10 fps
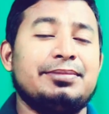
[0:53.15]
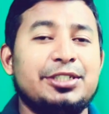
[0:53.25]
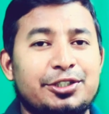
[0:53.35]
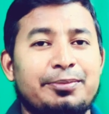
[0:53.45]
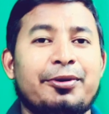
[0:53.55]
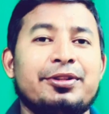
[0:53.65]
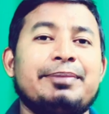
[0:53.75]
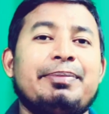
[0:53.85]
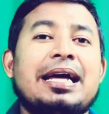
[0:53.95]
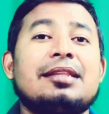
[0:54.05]
বিশ্ব
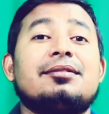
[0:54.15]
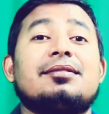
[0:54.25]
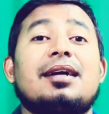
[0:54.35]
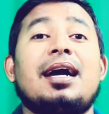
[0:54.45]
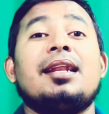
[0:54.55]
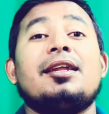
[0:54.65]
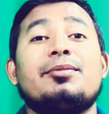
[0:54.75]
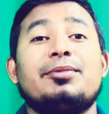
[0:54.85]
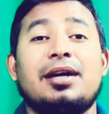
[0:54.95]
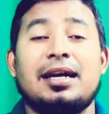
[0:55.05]
প্রতিপালক আল্লাহ
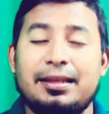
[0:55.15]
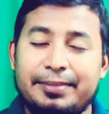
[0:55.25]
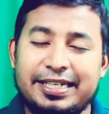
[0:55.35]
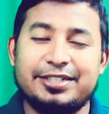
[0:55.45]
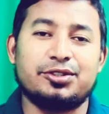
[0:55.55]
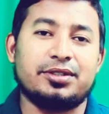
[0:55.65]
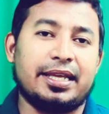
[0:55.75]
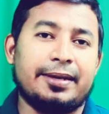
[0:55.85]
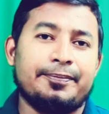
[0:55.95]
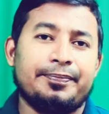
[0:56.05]
রবুল্লা আলমিনের জন্যে